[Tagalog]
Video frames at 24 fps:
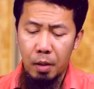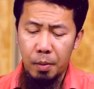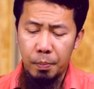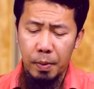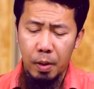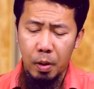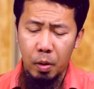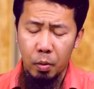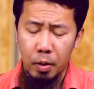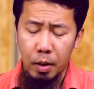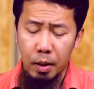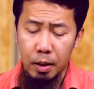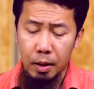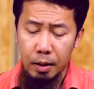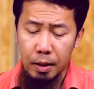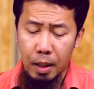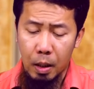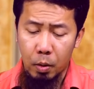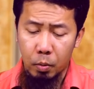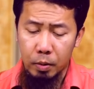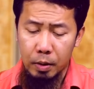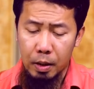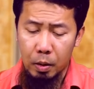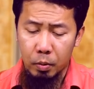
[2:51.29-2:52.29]
Pero
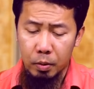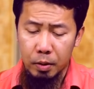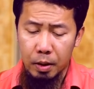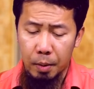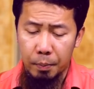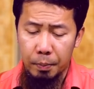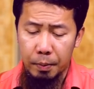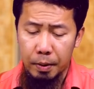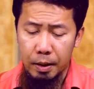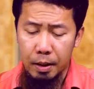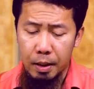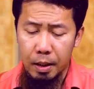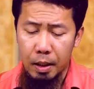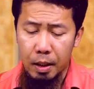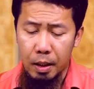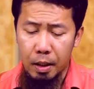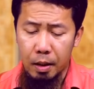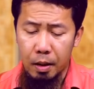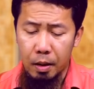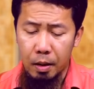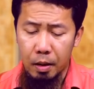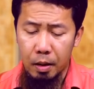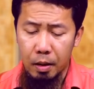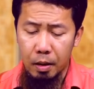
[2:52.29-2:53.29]
natatakot ako sabi niya na
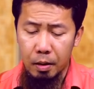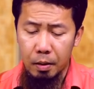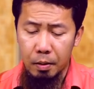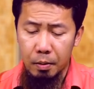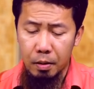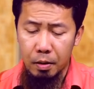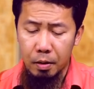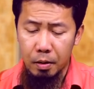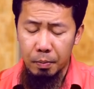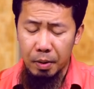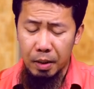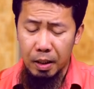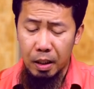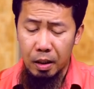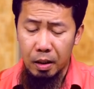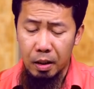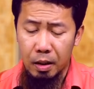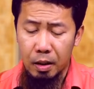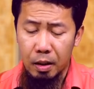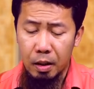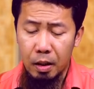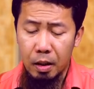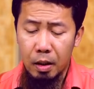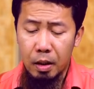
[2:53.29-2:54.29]
maging
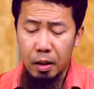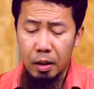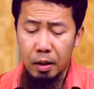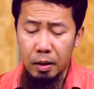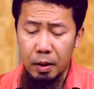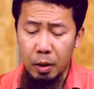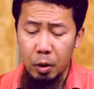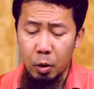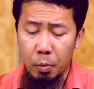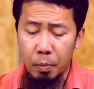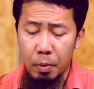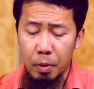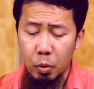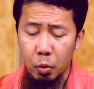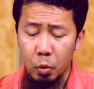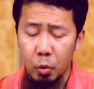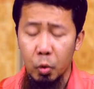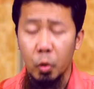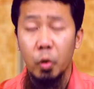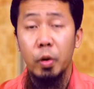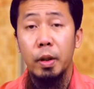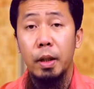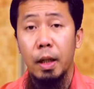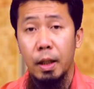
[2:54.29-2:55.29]
hindi ko
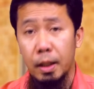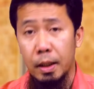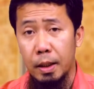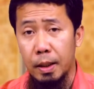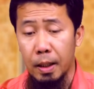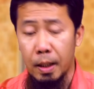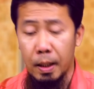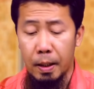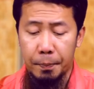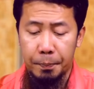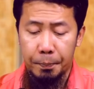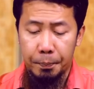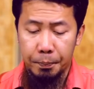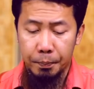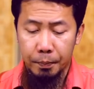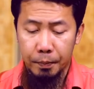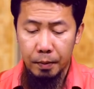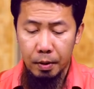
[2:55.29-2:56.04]
masunod ang Islam.